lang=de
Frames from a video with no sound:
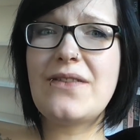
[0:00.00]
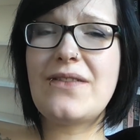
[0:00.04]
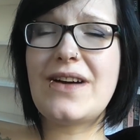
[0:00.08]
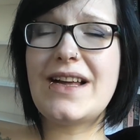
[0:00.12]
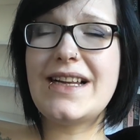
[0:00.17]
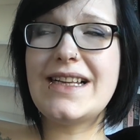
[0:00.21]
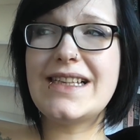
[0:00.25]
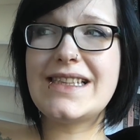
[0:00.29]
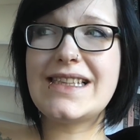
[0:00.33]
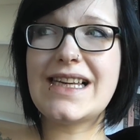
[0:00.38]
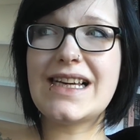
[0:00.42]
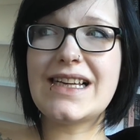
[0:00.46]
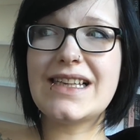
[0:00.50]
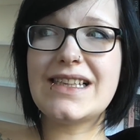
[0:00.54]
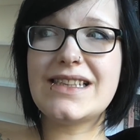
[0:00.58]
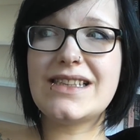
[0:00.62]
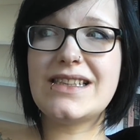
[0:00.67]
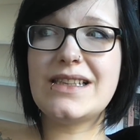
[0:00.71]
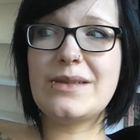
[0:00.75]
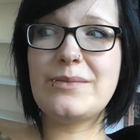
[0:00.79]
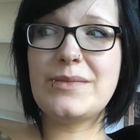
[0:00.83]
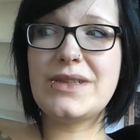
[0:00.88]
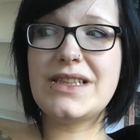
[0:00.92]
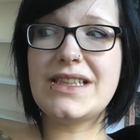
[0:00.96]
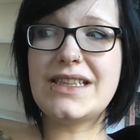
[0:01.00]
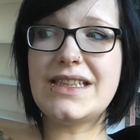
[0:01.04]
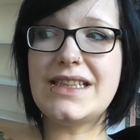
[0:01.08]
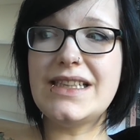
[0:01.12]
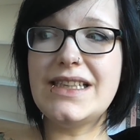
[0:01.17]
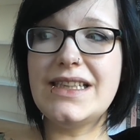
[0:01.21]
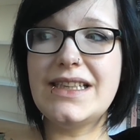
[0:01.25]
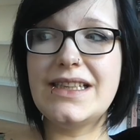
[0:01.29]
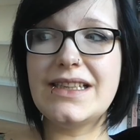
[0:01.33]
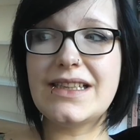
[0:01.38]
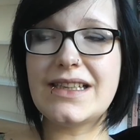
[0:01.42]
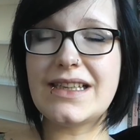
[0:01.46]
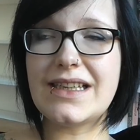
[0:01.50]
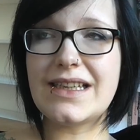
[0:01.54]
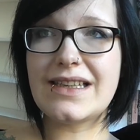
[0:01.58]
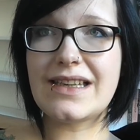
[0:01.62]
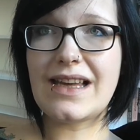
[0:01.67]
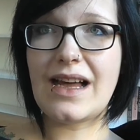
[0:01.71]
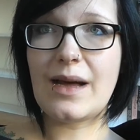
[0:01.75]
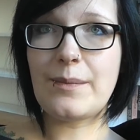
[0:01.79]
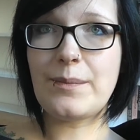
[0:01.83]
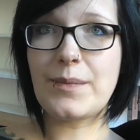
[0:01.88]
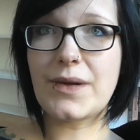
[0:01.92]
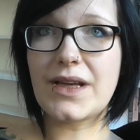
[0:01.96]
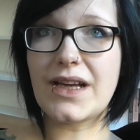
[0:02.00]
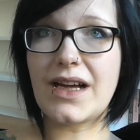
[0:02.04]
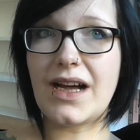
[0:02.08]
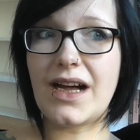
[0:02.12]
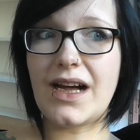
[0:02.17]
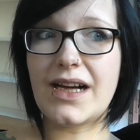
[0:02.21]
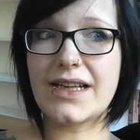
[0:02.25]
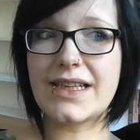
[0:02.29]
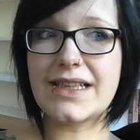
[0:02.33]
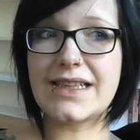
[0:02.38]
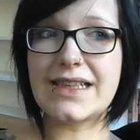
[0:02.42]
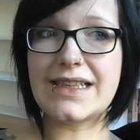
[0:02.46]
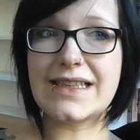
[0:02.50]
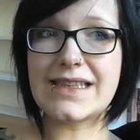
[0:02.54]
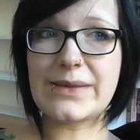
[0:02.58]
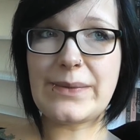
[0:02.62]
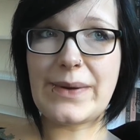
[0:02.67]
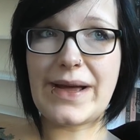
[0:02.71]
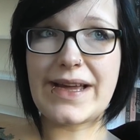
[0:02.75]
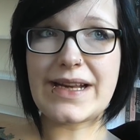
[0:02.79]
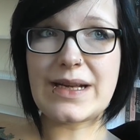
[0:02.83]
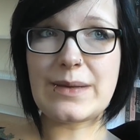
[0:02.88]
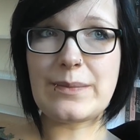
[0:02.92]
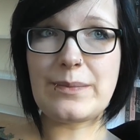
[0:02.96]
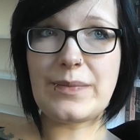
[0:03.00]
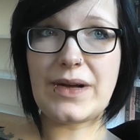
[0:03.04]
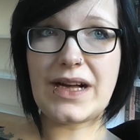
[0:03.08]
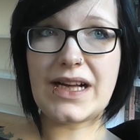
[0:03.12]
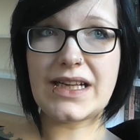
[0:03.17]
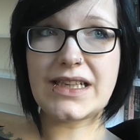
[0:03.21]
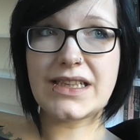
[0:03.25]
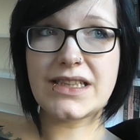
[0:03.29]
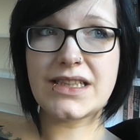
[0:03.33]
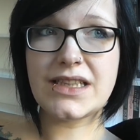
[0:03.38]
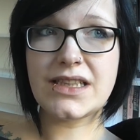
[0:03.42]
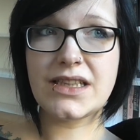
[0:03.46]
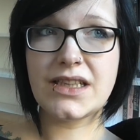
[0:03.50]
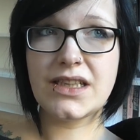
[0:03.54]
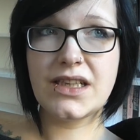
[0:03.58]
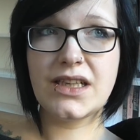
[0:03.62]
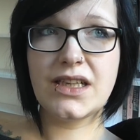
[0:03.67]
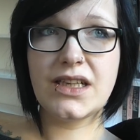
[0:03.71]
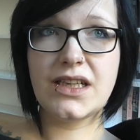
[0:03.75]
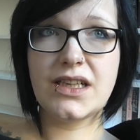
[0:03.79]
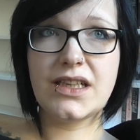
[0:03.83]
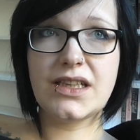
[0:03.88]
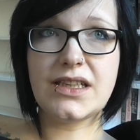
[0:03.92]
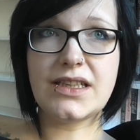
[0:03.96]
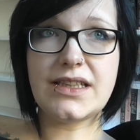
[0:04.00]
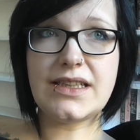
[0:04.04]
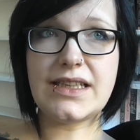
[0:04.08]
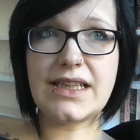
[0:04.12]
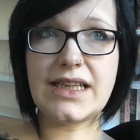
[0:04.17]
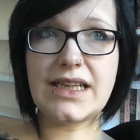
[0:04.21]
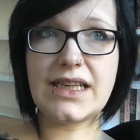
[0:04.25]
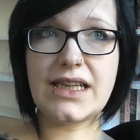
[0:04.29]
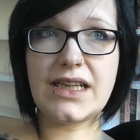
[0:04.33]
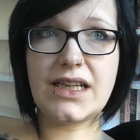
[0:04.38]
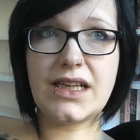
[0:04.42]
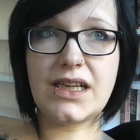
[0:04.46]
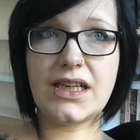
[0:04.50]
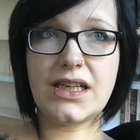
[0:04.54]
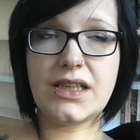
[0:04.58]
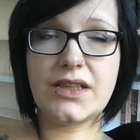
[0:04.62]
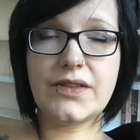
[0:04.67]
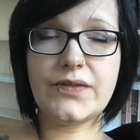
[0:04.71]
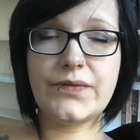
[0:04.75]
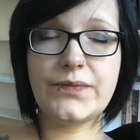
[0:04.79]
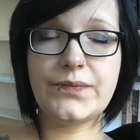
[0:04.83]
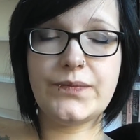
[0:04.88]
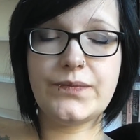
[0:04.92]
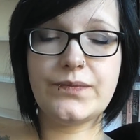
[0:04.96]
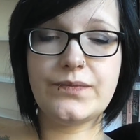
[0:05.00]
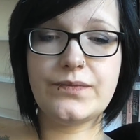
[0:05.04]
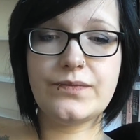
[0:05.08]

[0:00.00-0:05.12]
weil die Sache ist nämlich die, ich habe gerade den zweiten Band der